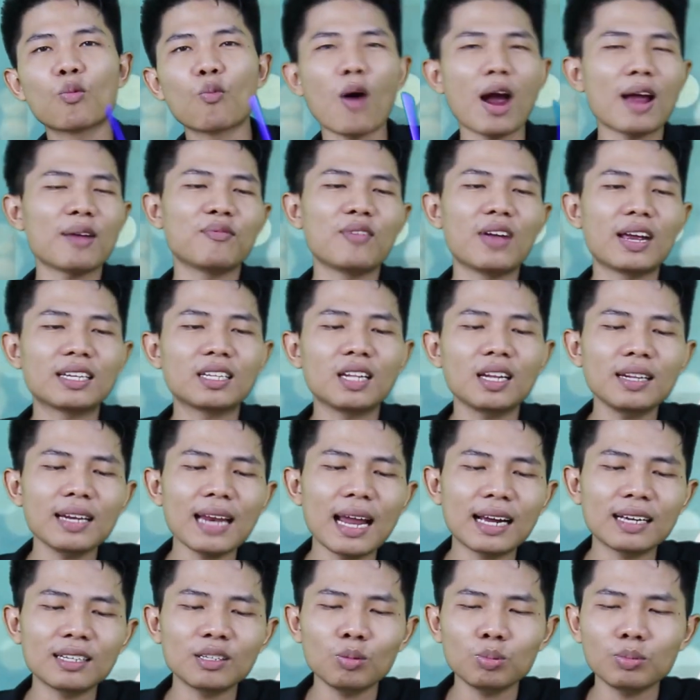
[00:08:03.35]
Ngoài việc tính
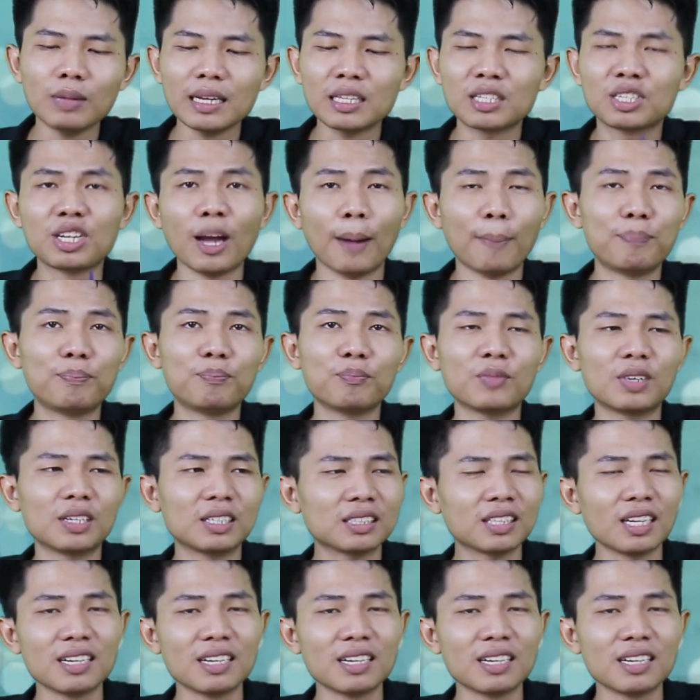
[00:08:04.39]
năng chúng ta chụp mà